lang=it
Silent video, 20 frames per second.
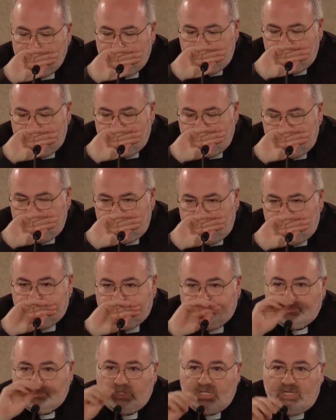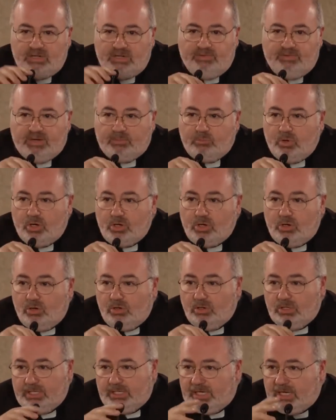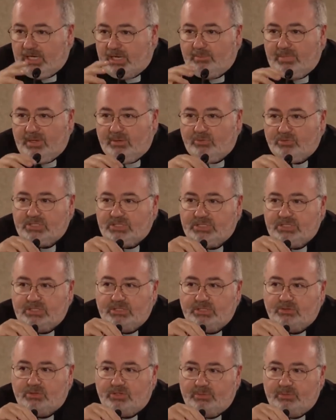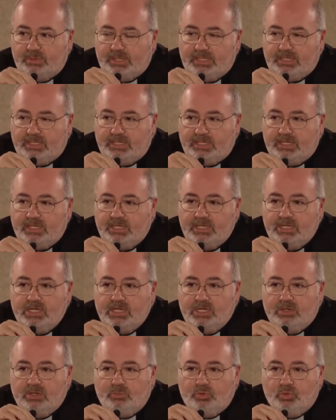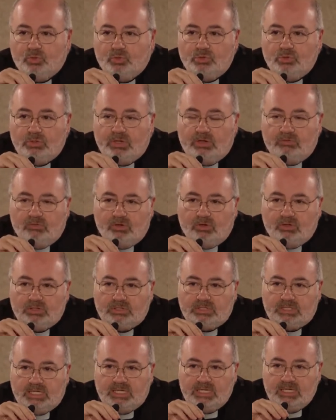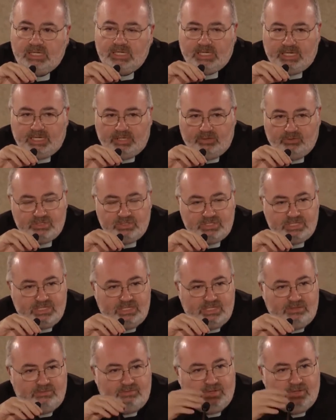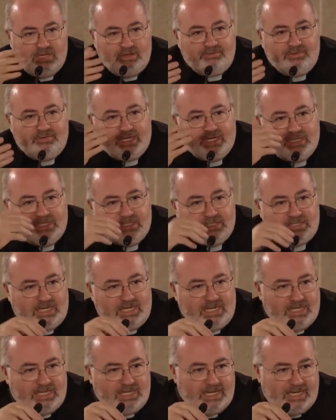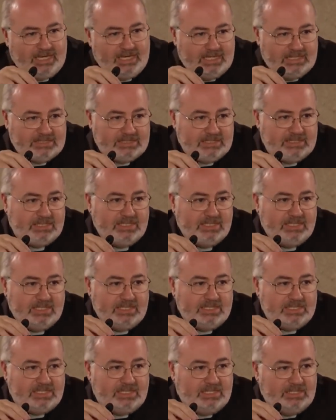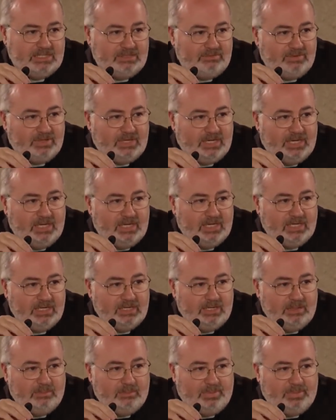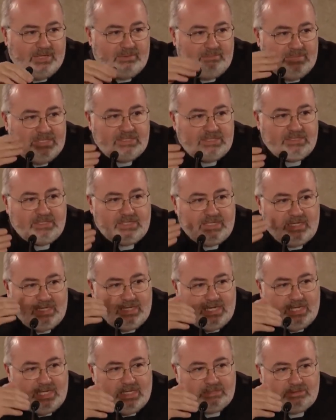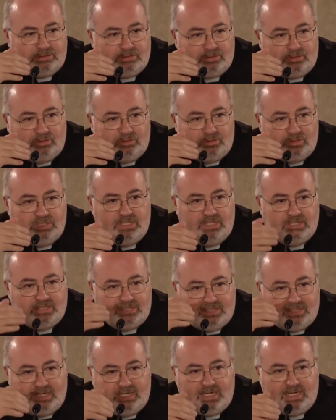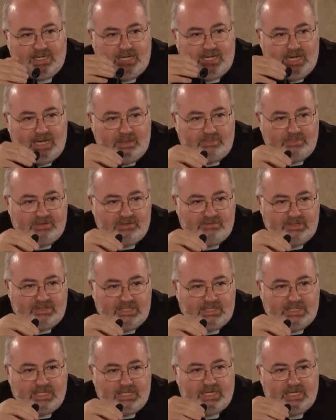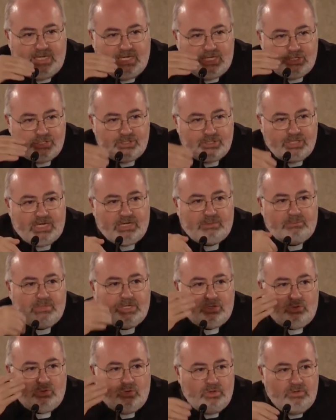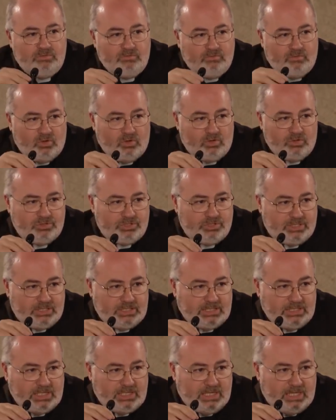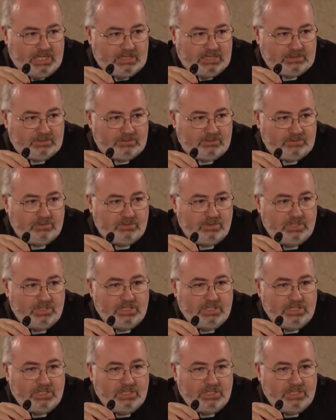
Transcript: il verbo accogliere, l'abbiamo sentito ripetere più di una volta, che non significa far entrare in casa, significa permettere all'altro di entrare nella mia vita e lasciarmi coinvolgere dall'altro.